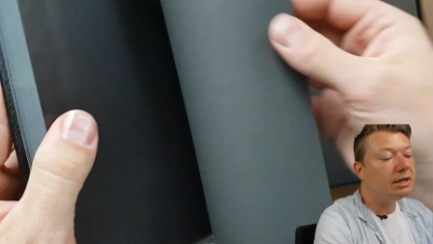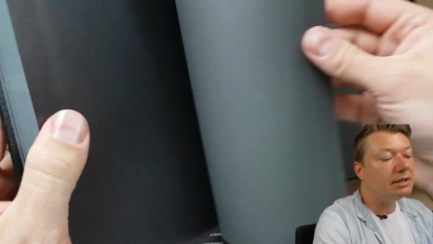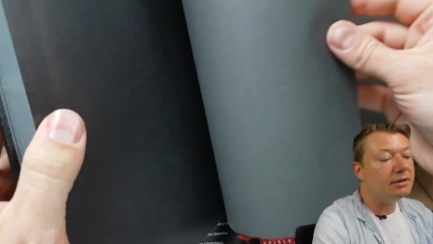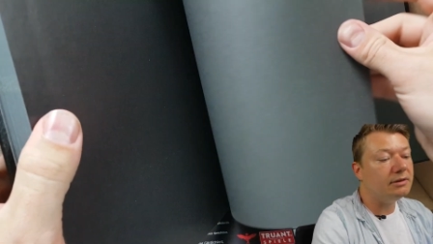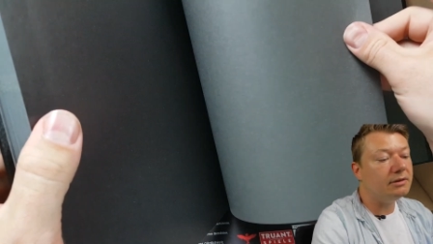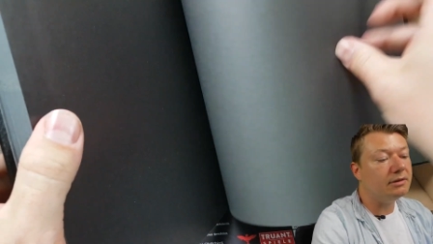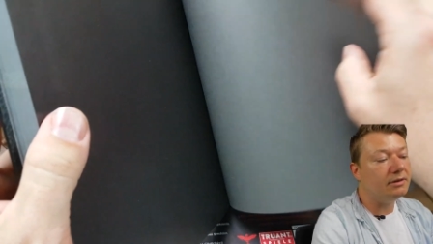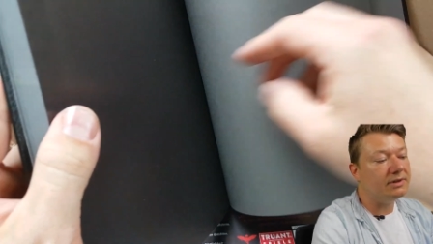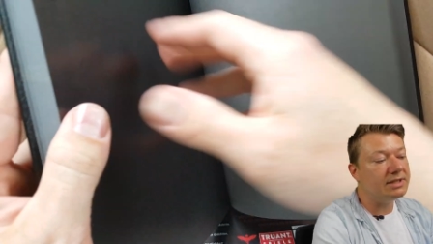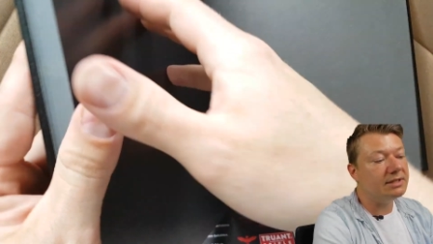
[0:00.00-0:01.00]
denn
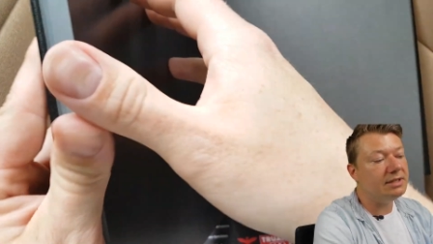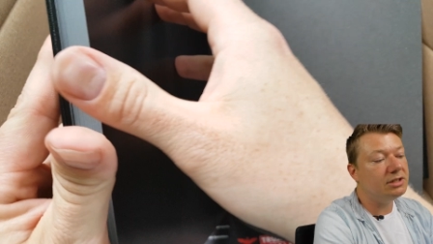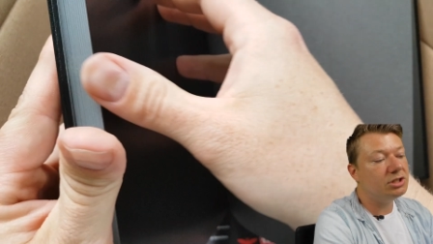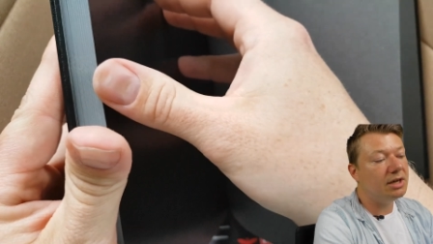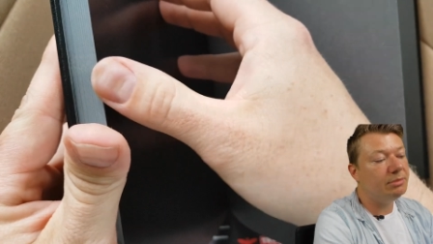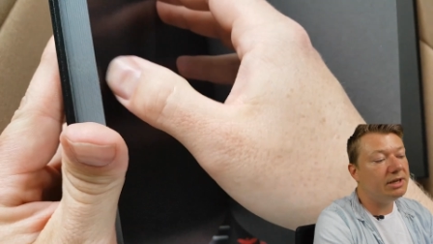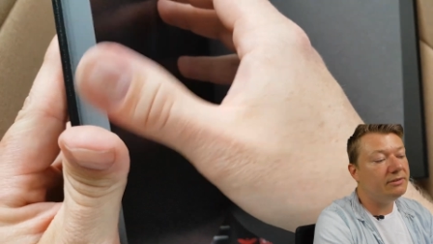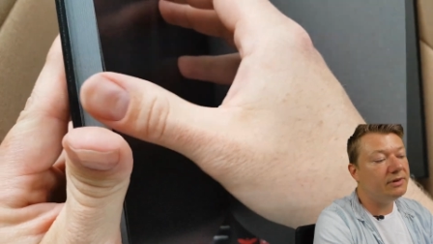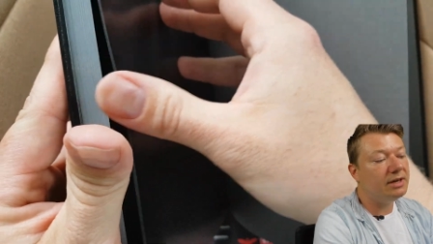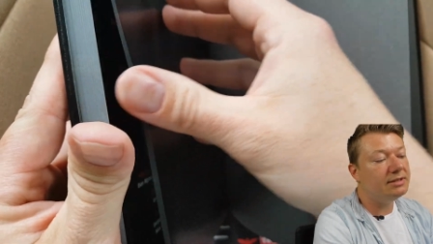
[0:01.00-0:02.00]
äh, was jetzt hier scheinbar der
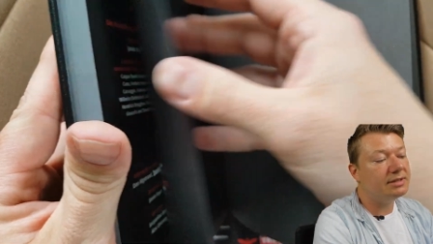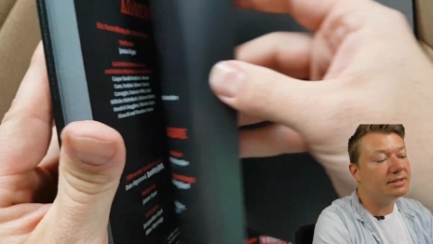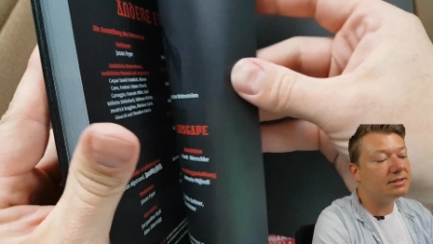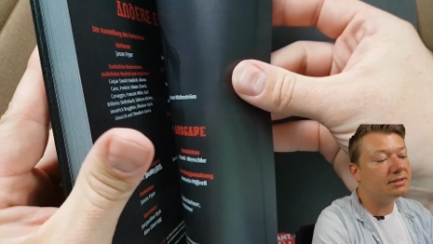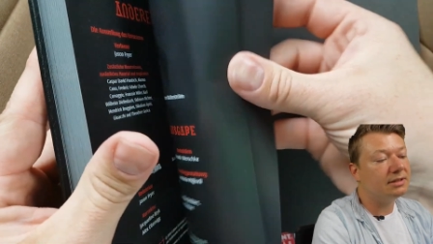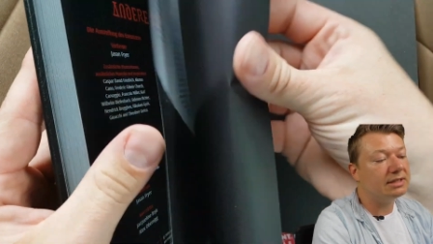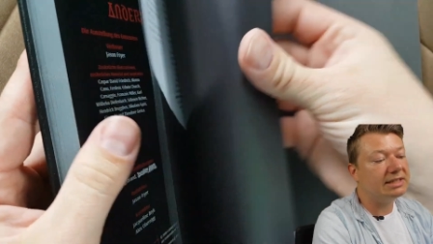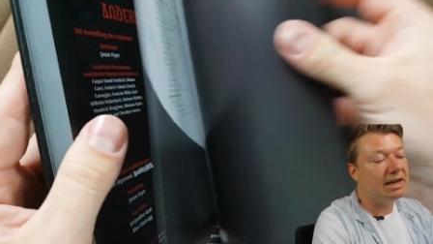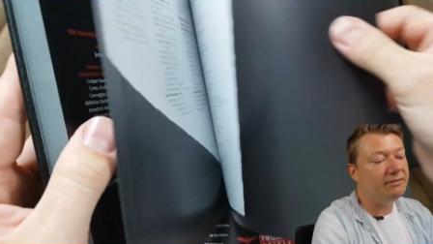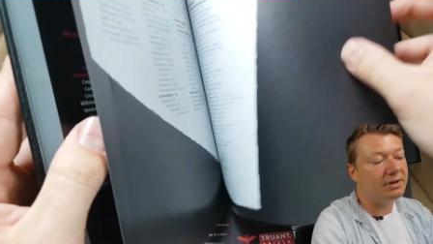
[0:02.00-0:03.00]
Fall ist, das äh,
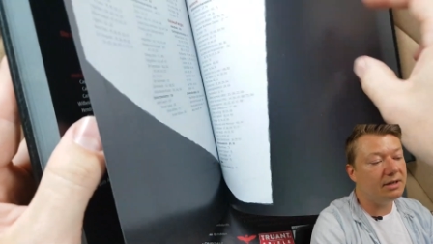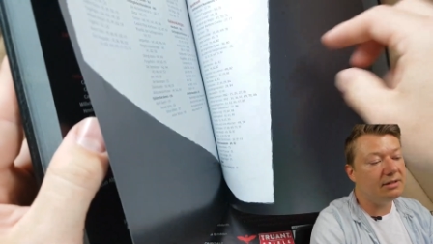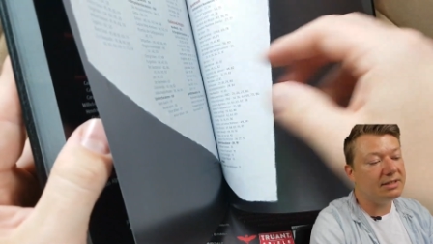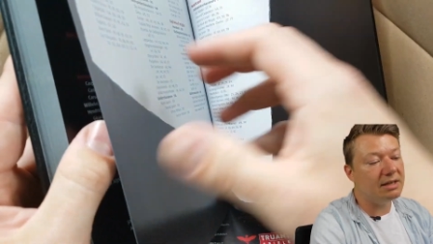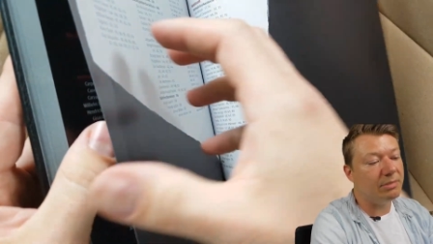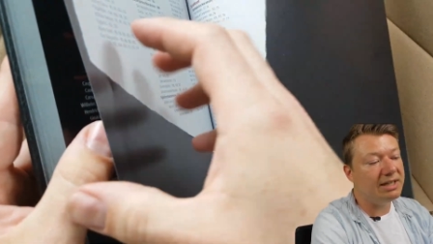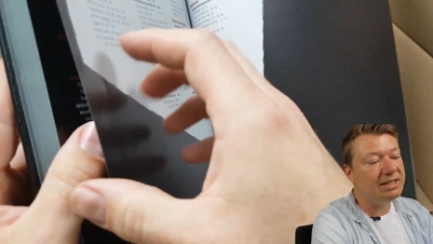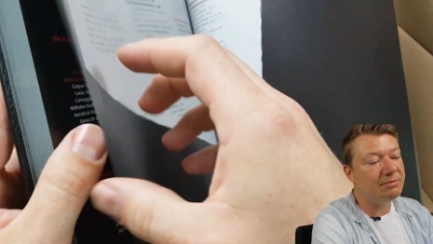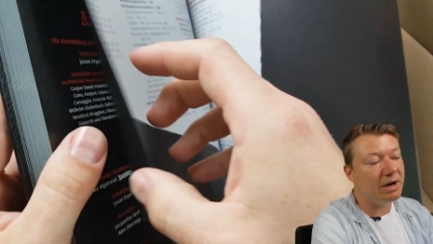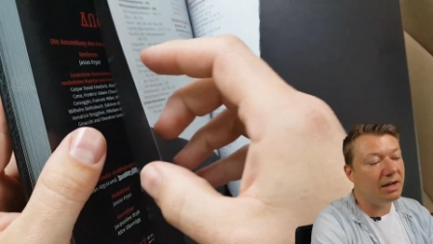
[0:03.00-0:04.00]
Cover ist ja
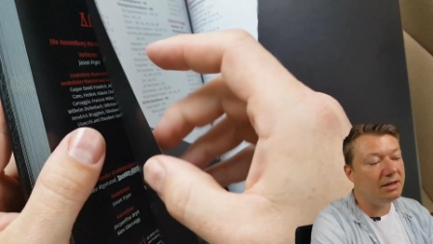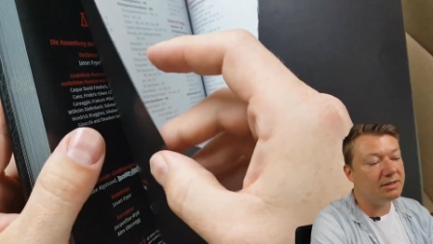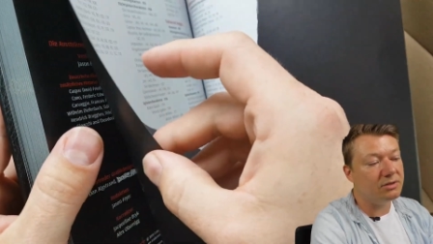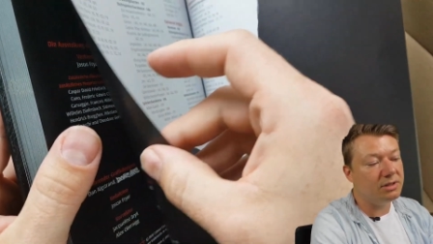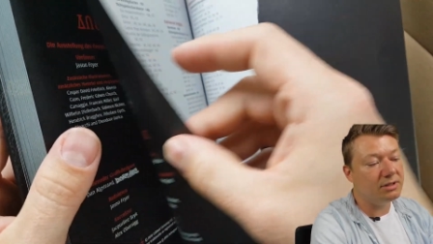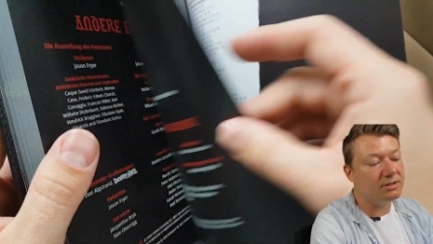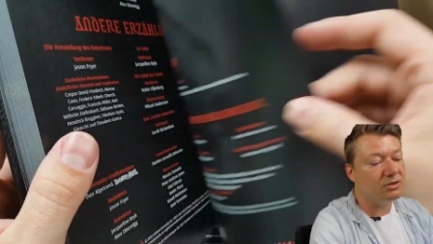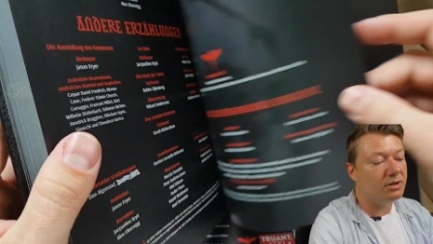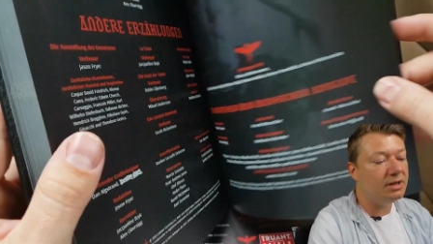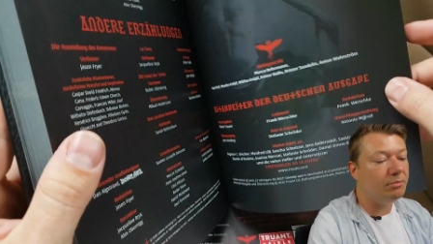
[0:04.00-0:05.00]
manchmal in solchen
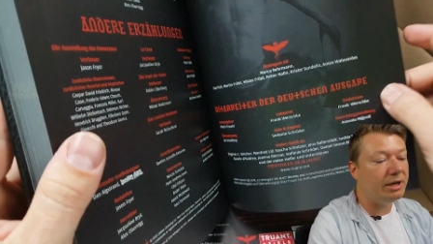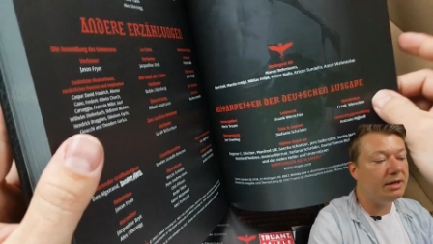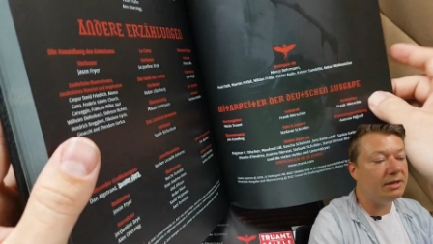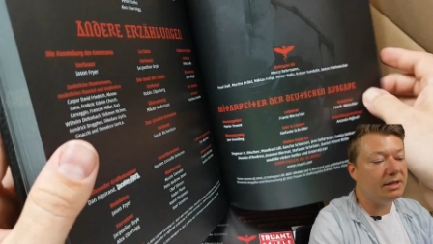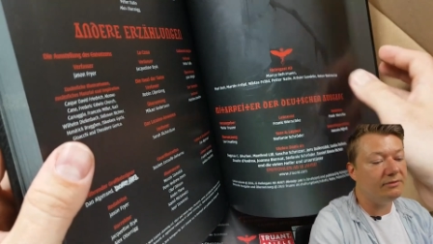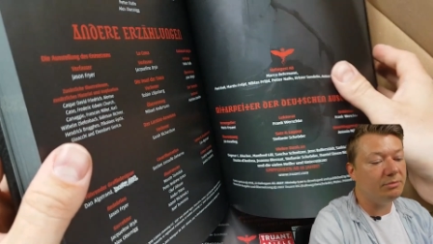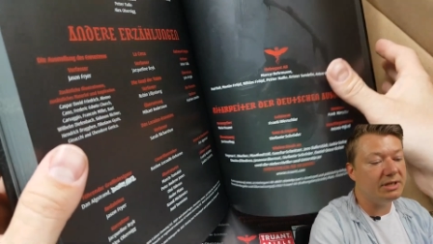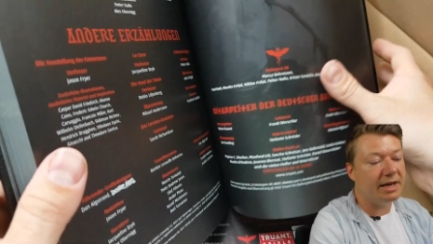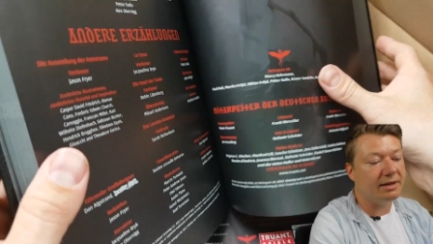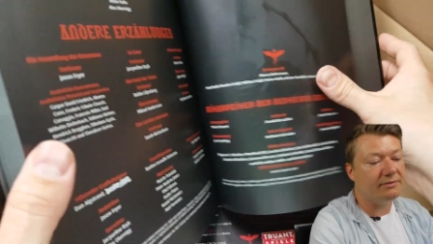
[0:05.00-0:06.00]
Sonderbänden irgendwie
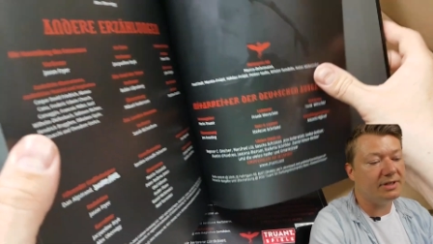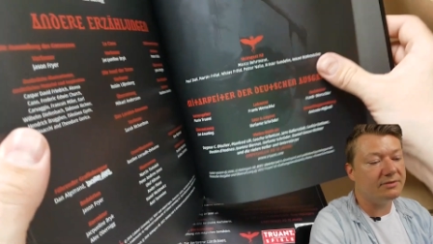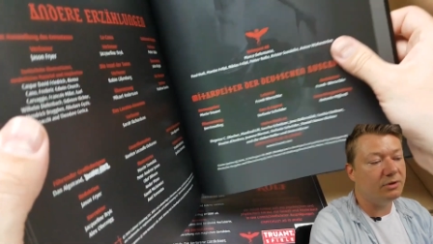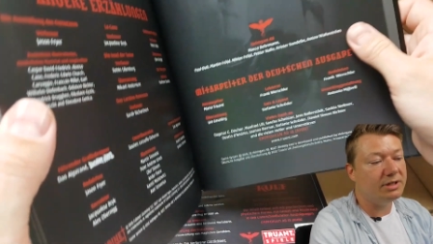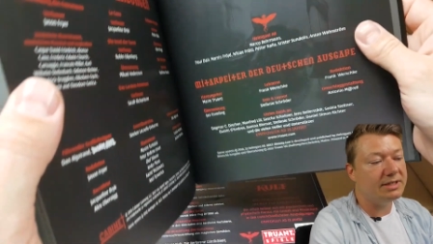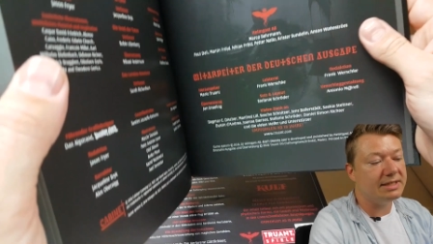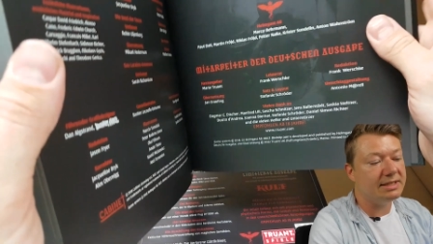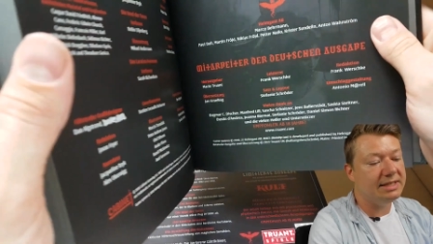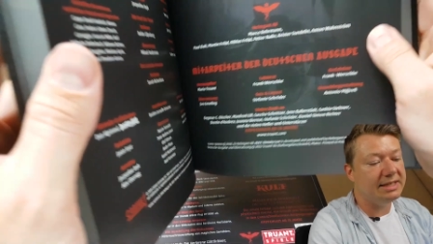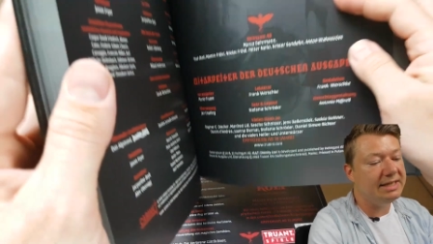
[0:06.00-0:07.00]
mit eingefasst worden, ist
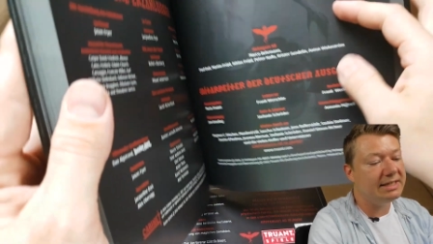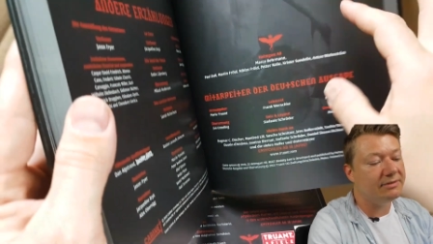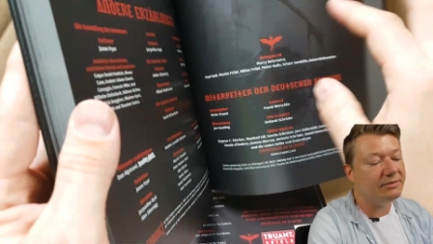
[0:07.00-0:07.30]
jetzt hier nicht der